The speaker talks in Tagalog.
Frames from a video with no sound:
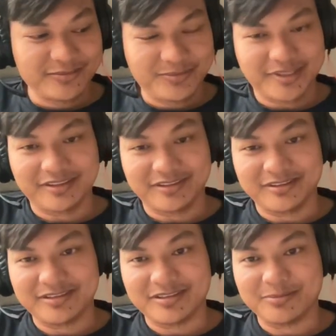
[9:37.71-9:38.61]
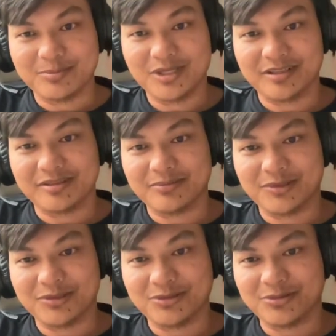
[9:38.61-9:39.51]
Parang isang vlog,
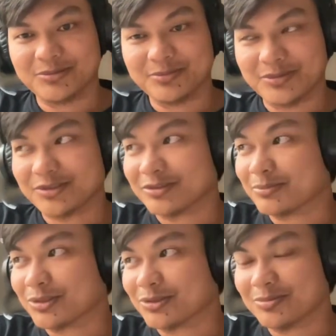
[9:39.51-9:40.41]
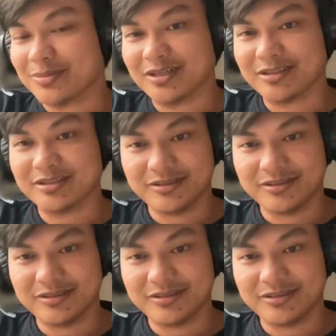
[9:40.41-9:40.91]
moto moto vlog.